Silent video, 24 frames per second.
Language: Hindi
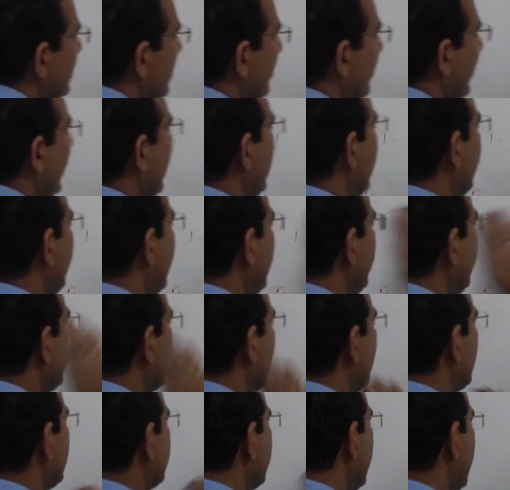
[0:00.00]
इससे पहले वाली
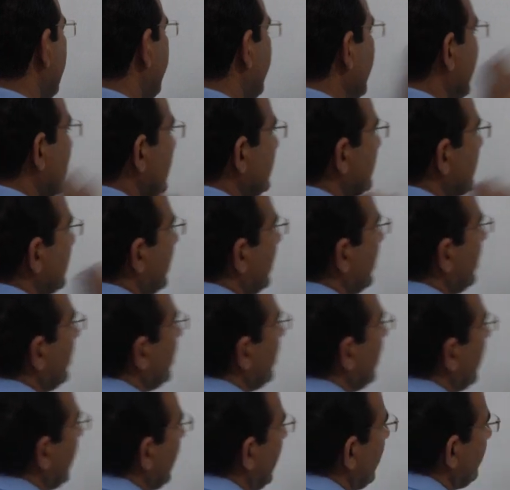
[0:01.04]
में दो जगह प्लस था
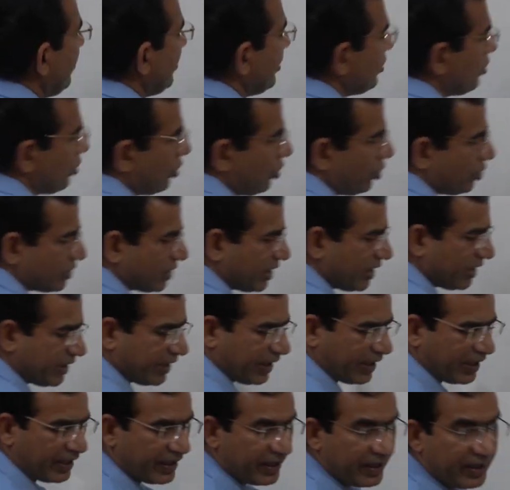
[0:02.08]
अब इन दोनों जगह
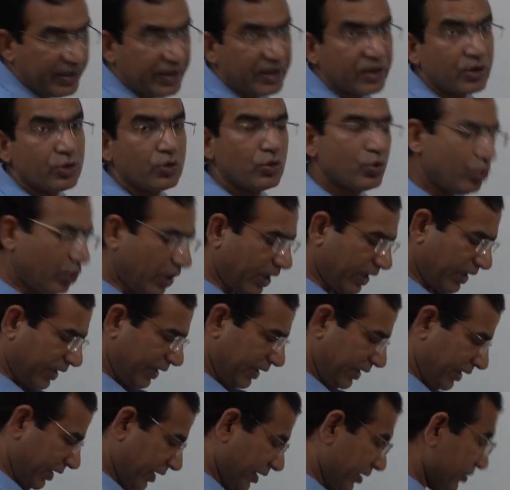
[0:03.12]
क्या रहेगा गुणा
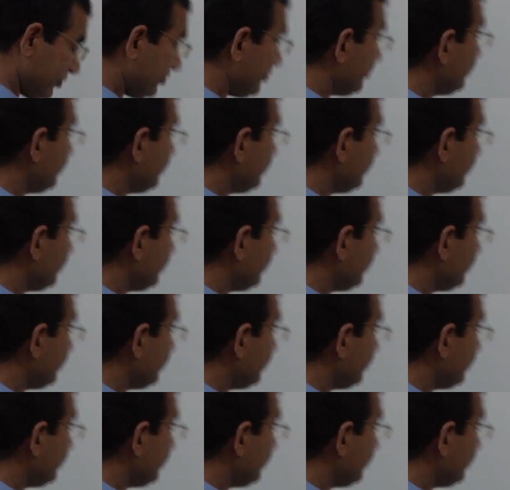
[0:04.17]
रहेगा